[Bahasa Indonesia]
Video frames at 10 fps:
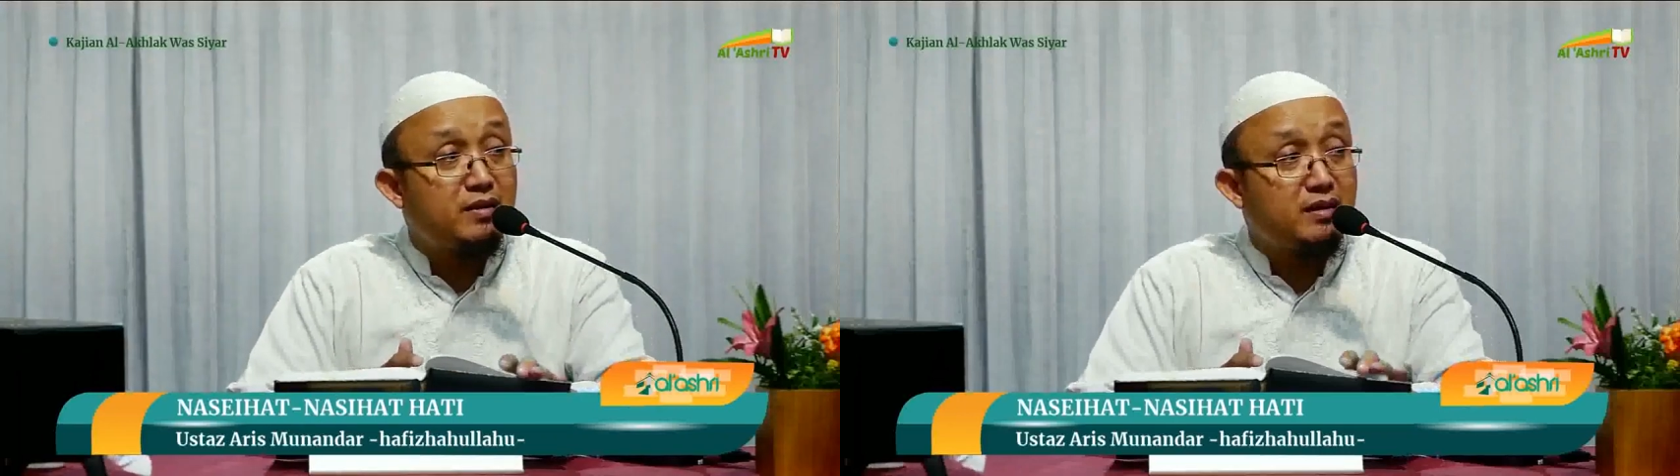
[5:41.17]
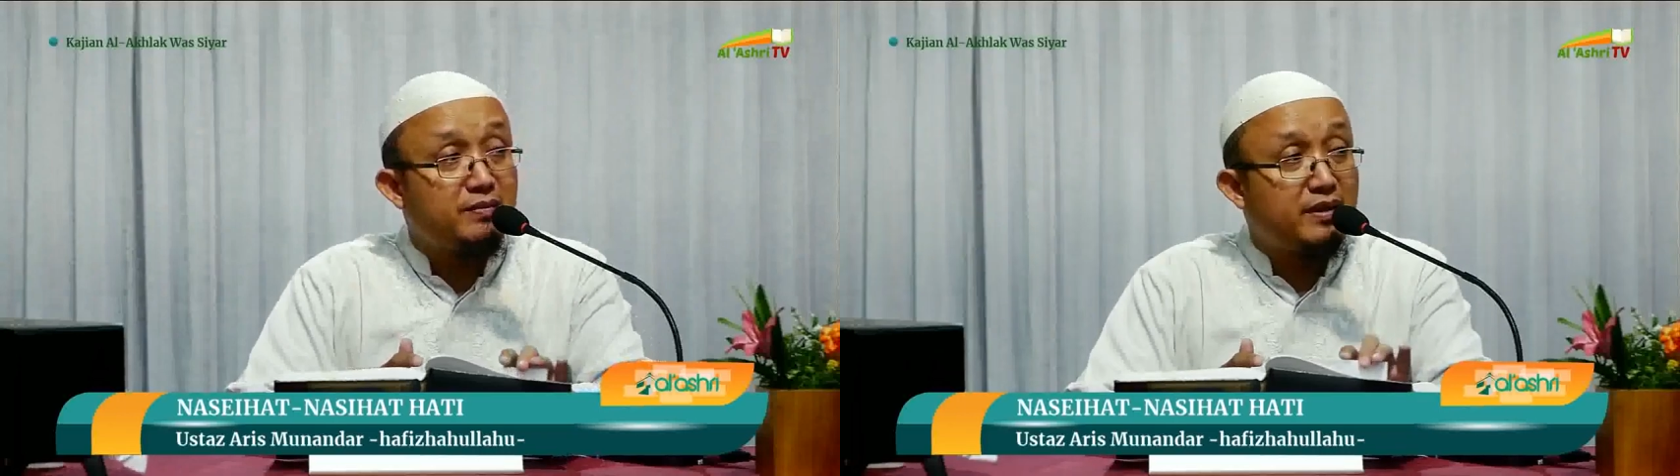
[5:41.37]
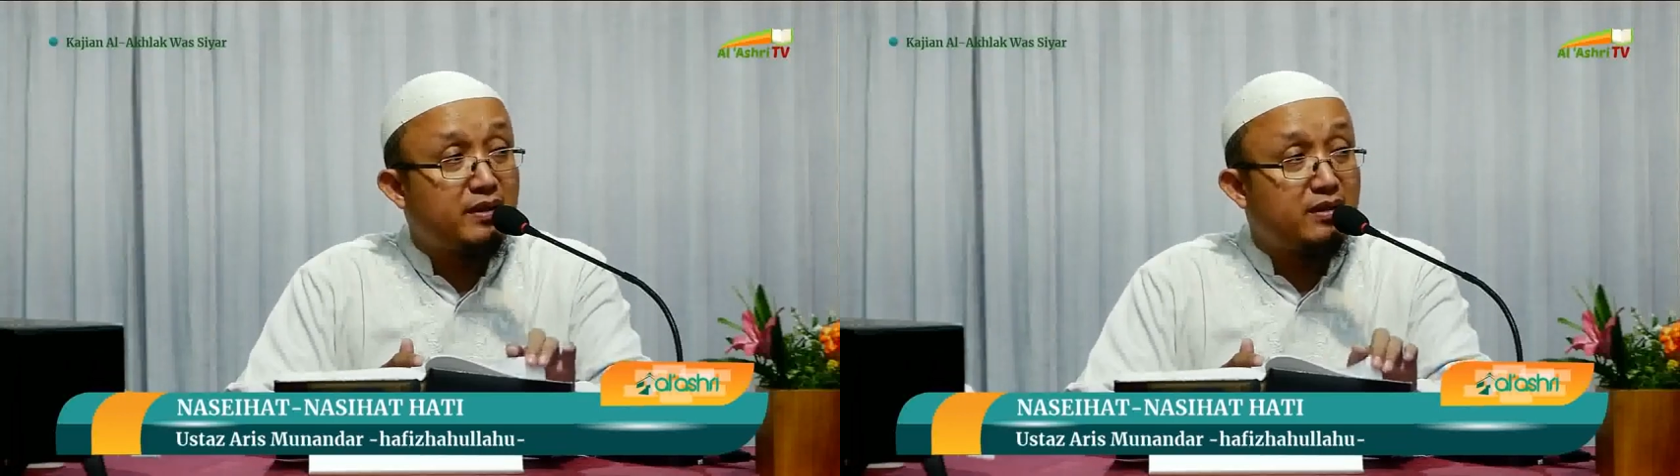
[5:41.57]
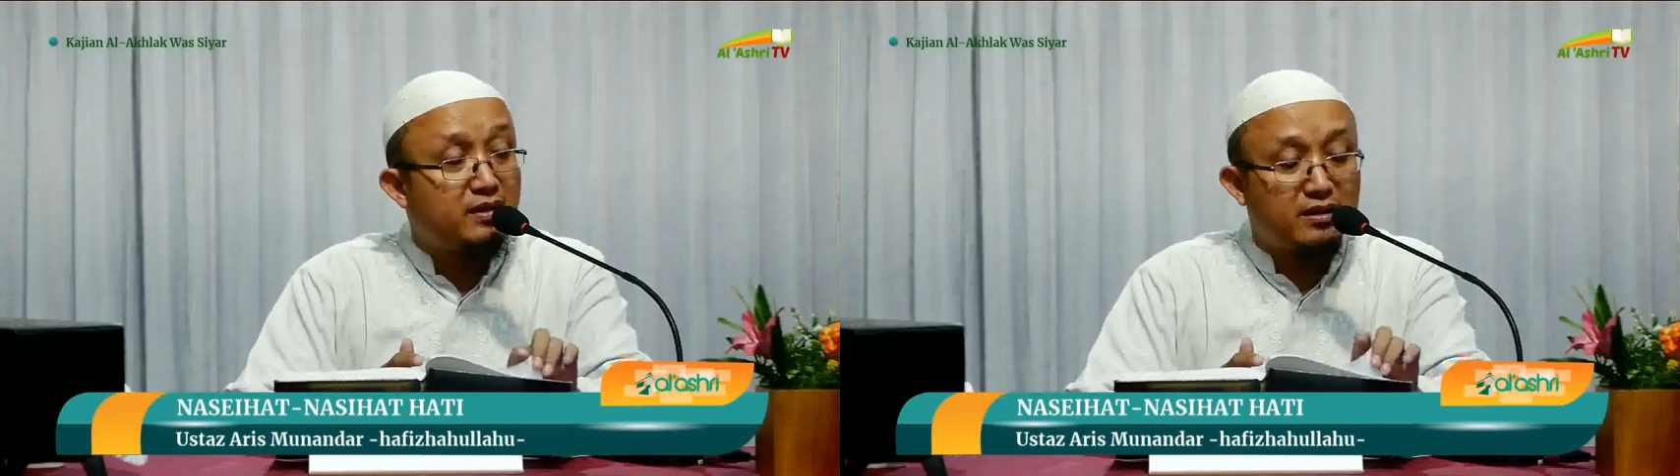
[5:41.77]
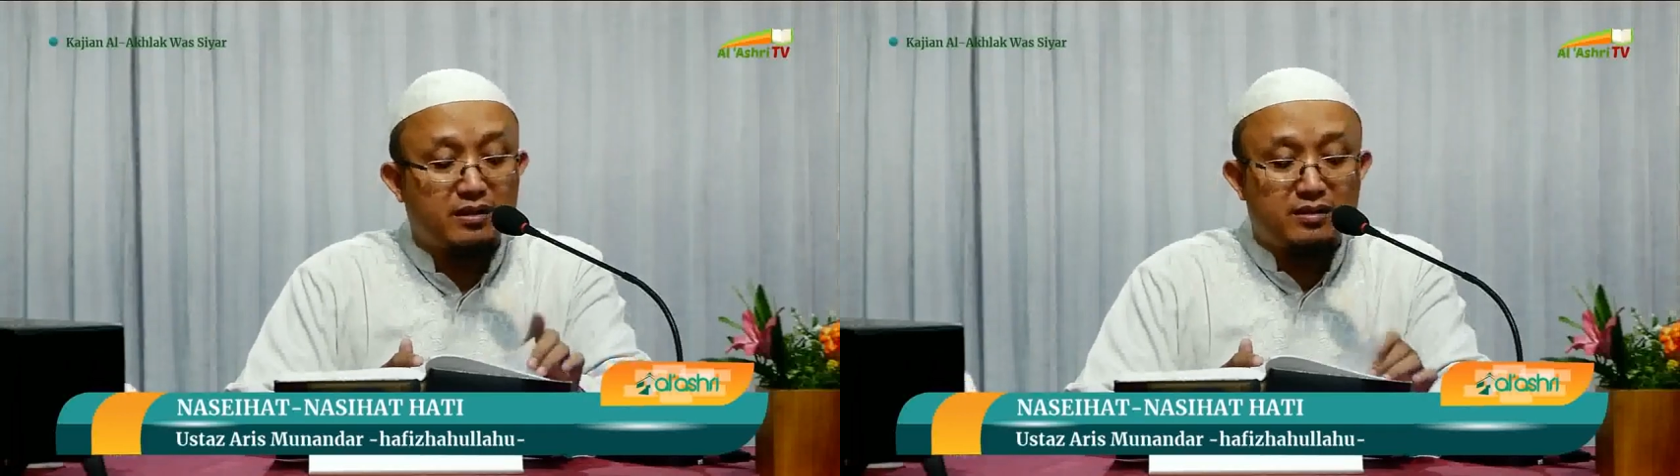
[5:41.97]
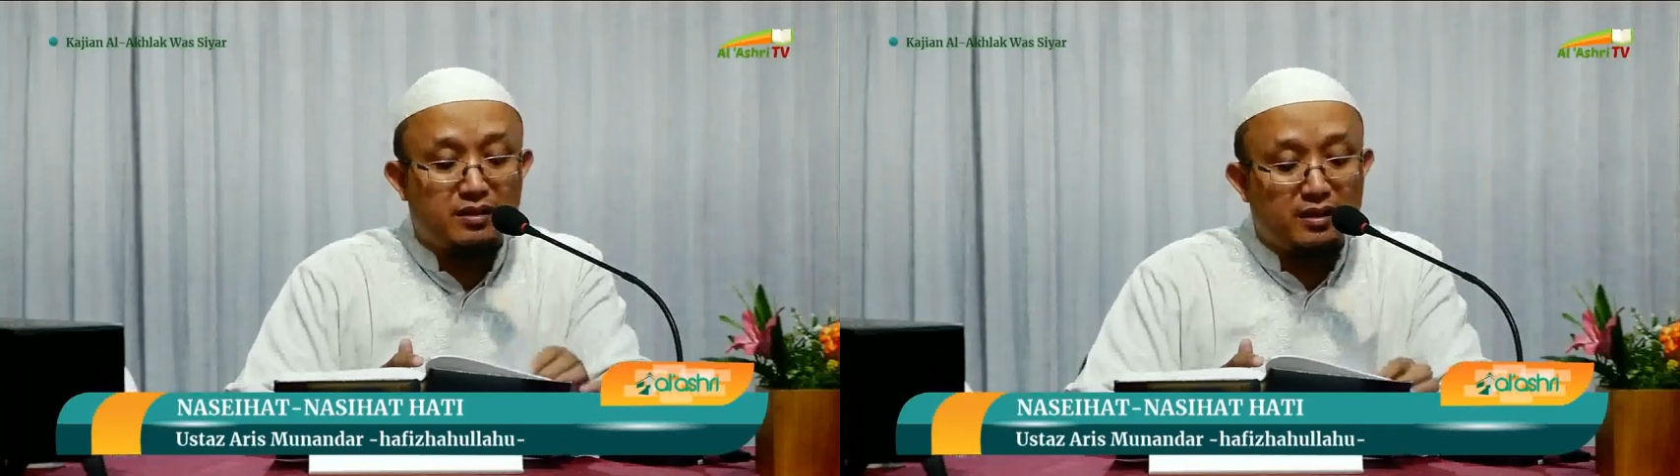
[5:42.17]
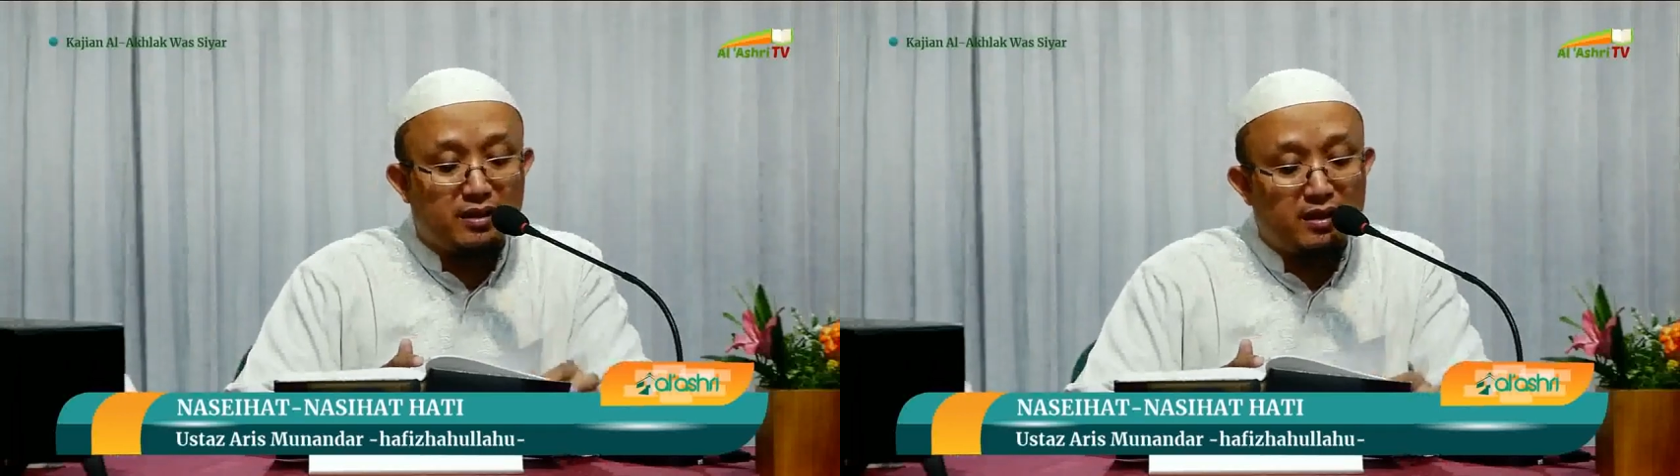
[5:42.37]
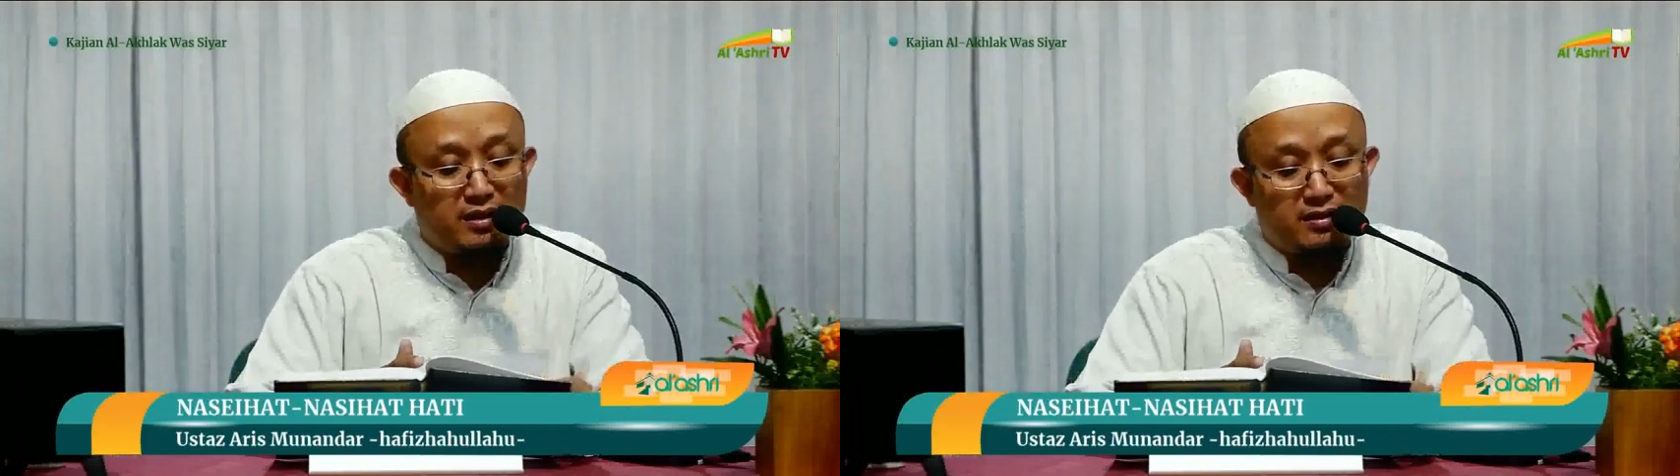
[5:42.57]
kebaikan dengan
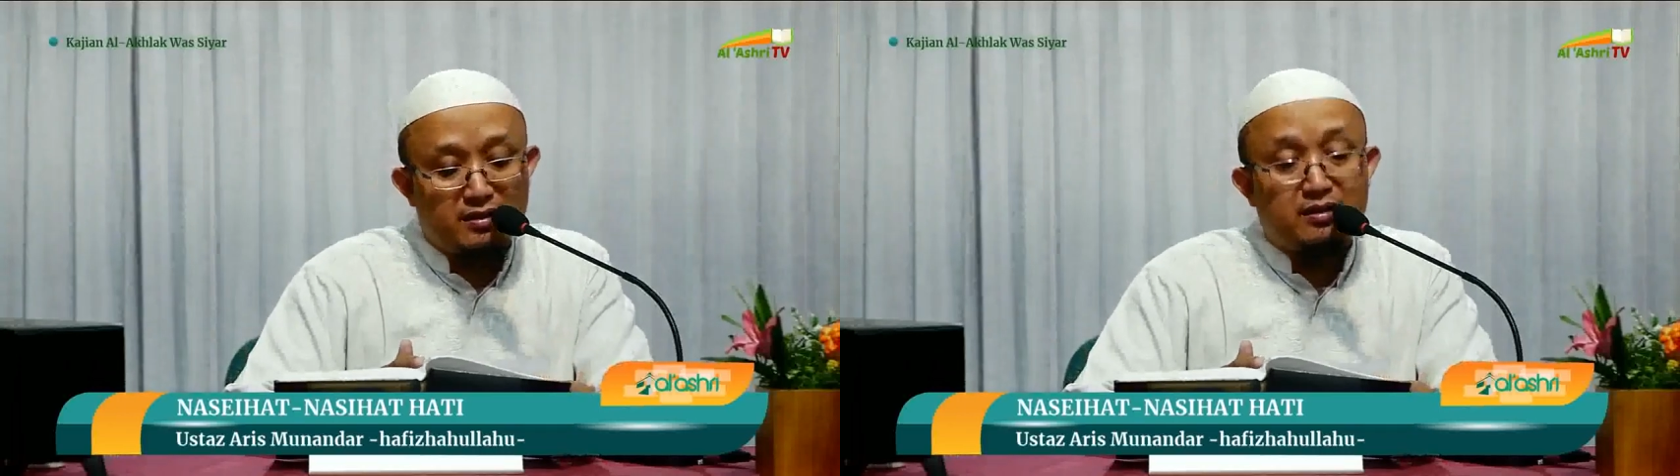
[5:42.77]
kejelekan